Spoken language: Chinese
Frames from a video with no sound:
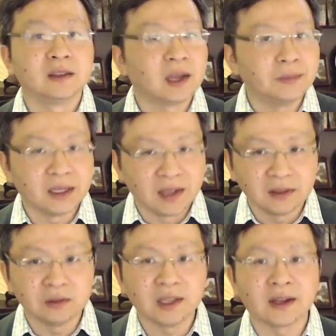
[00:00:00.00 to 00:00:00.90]
它每
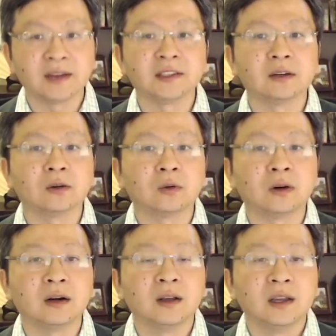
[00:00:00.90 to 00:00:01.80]
天都在干这个活
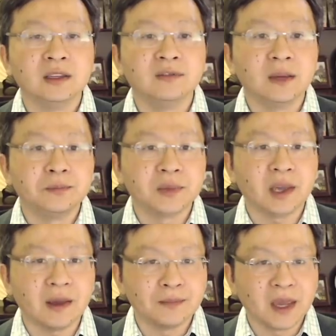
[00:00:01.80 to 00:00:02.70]
儿，因为
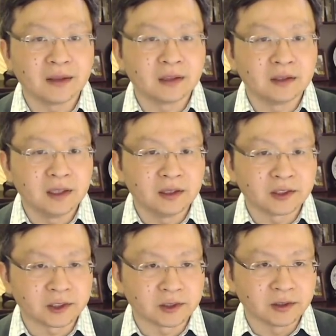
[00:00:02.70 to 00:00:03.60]
片面的历
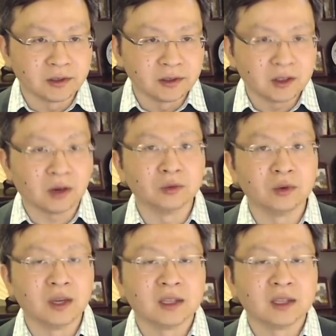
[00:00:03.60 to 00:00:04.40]
史教育，